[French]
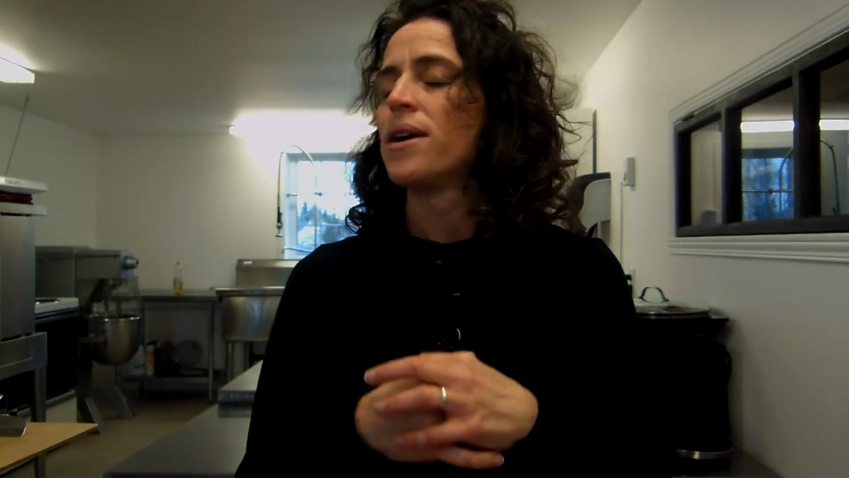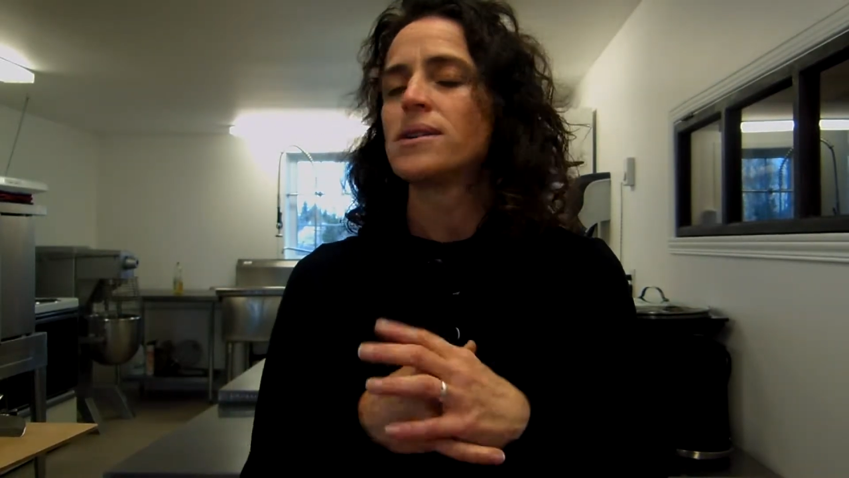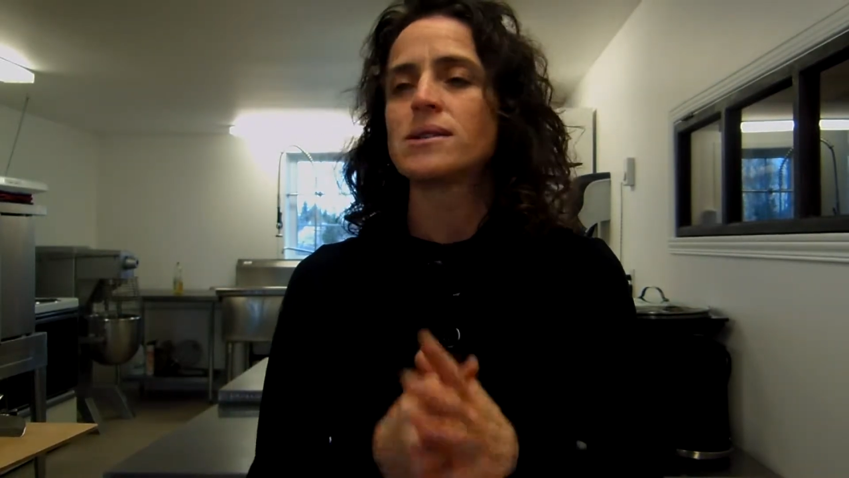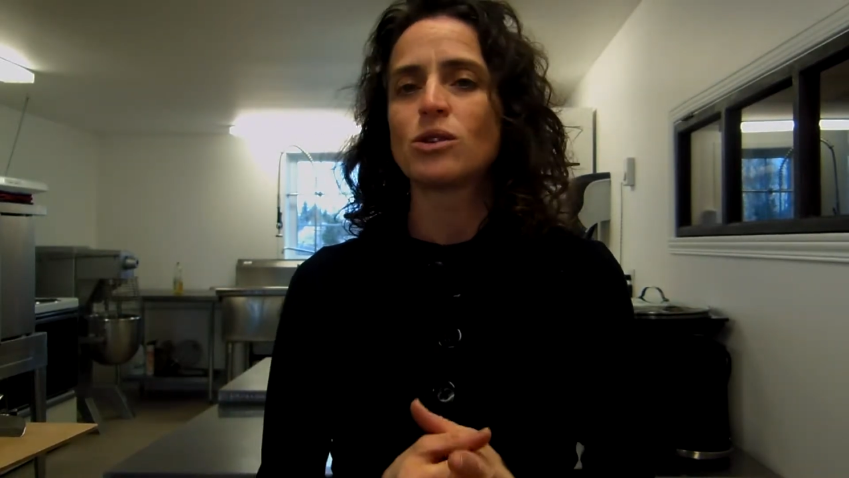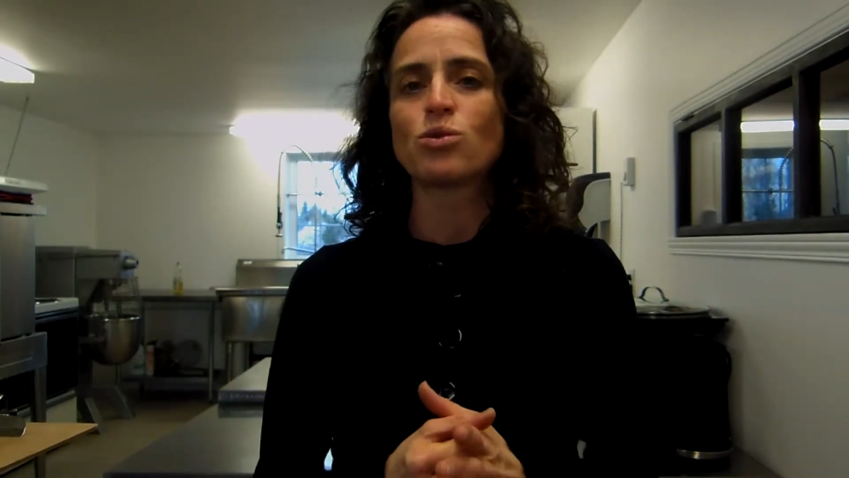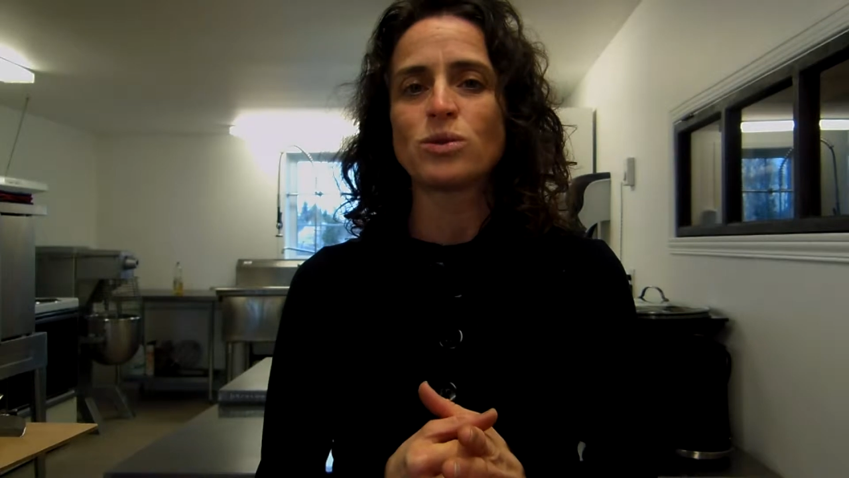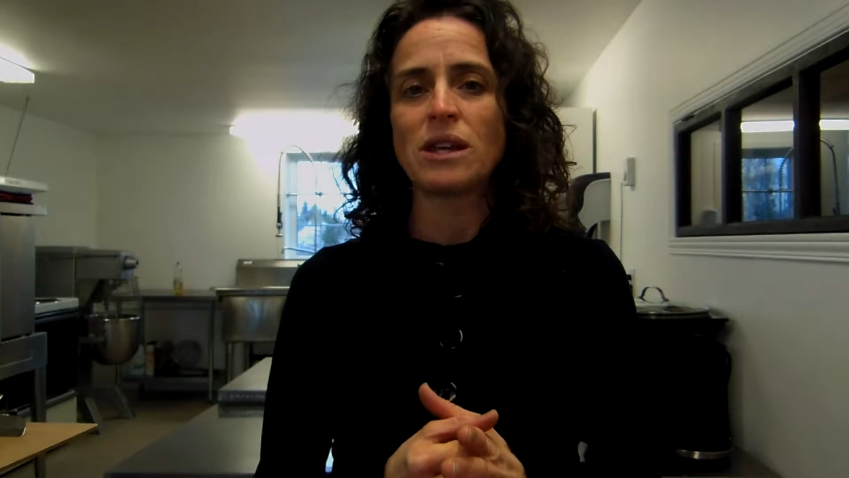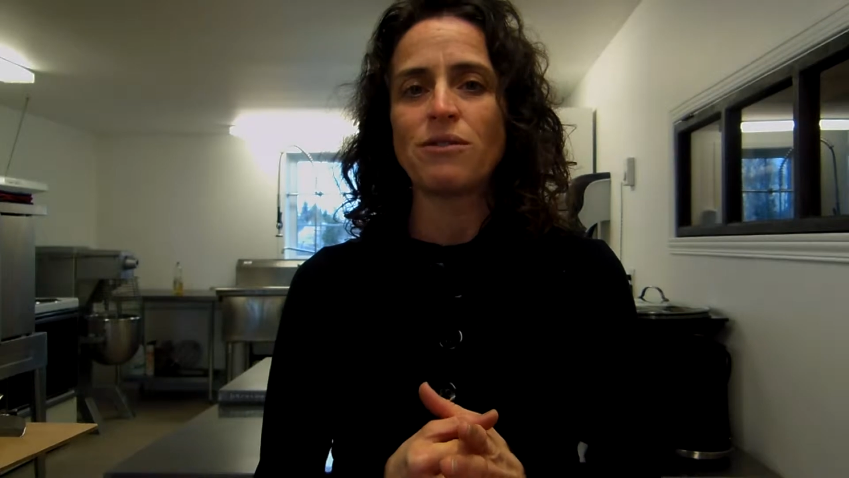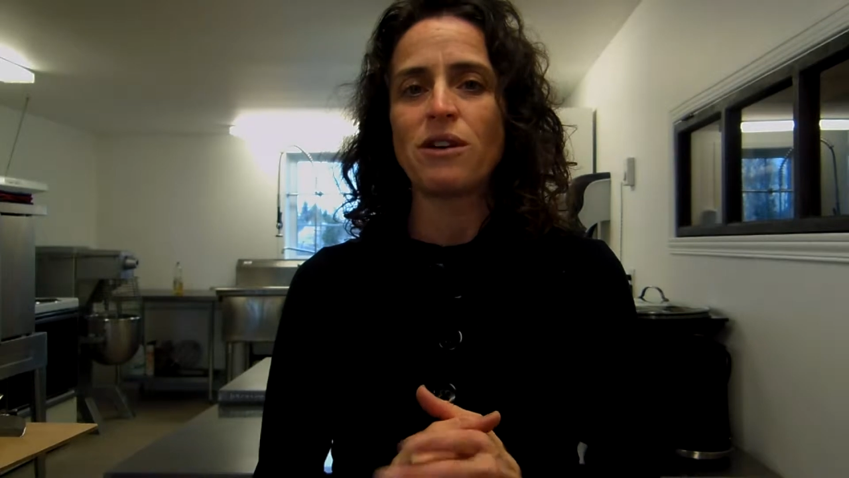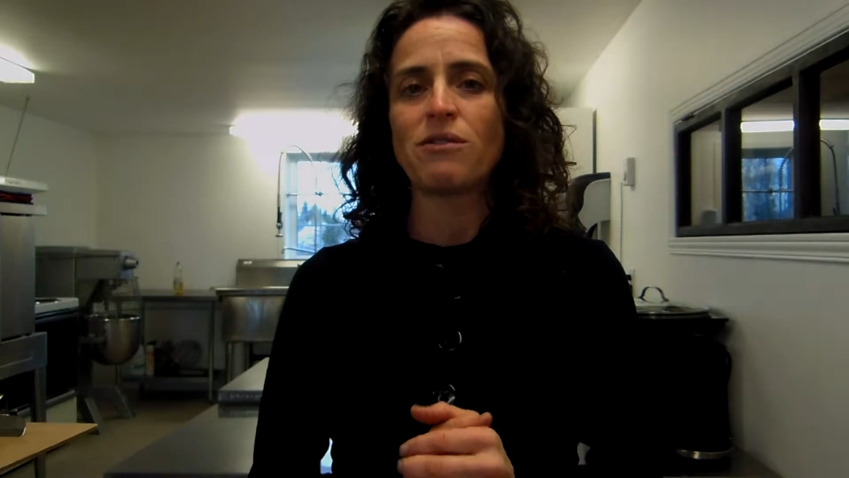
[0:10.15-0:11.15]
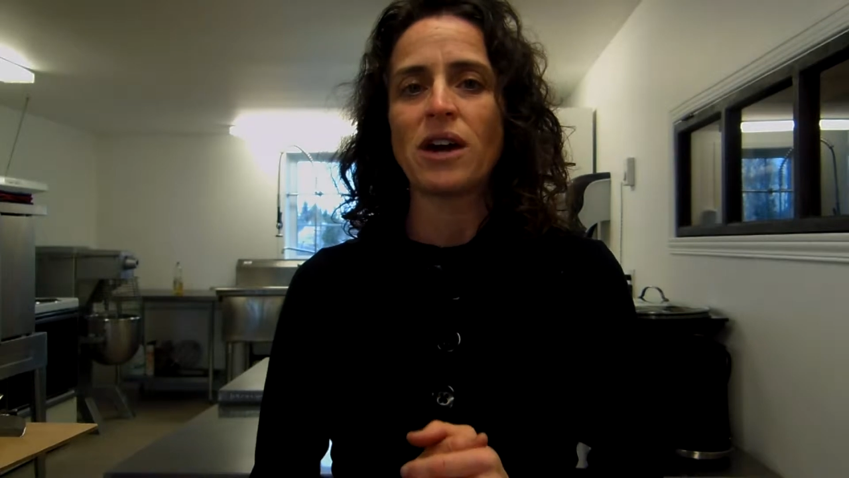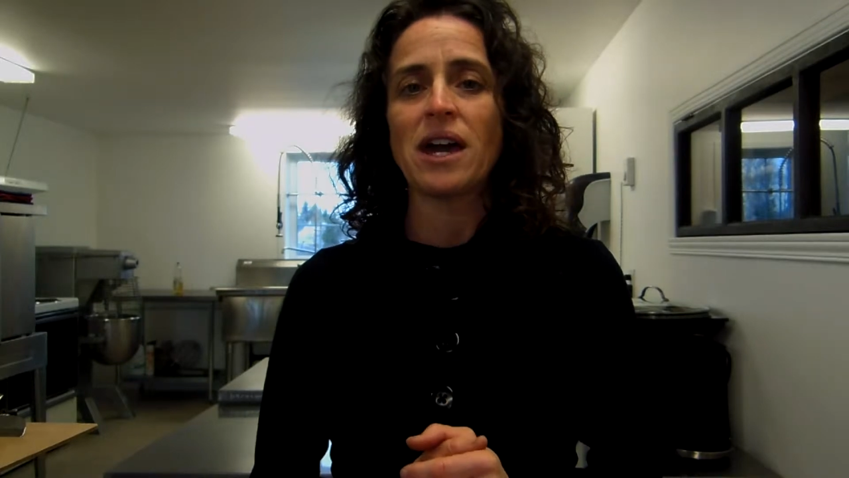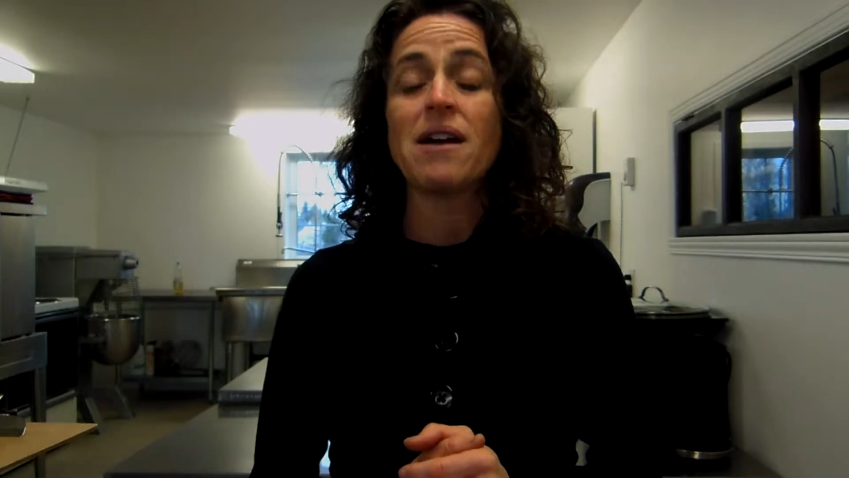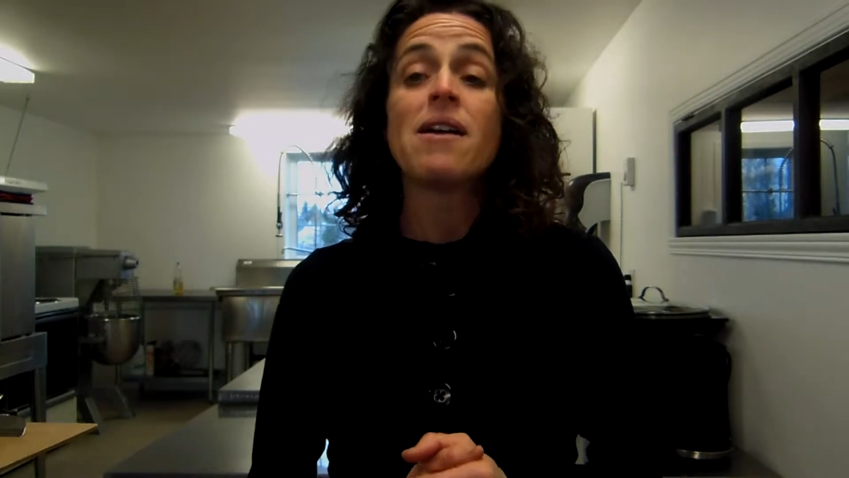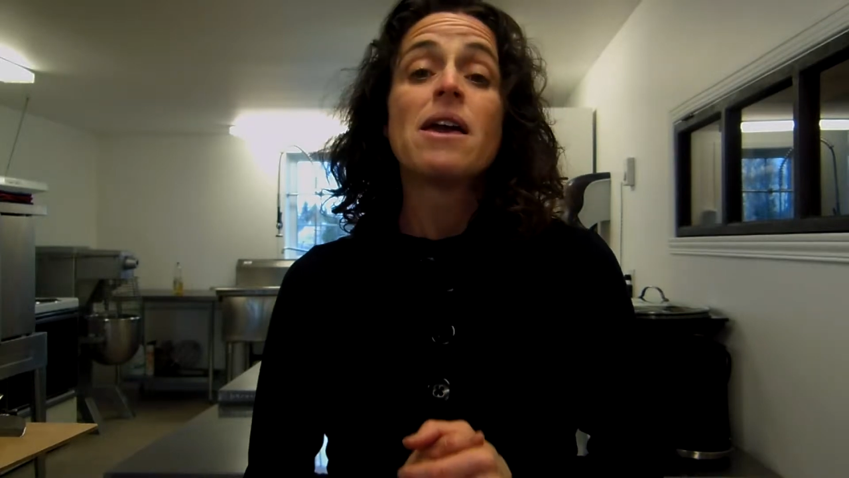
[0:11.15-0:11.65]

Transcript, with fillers: C'est tout à fait vrai.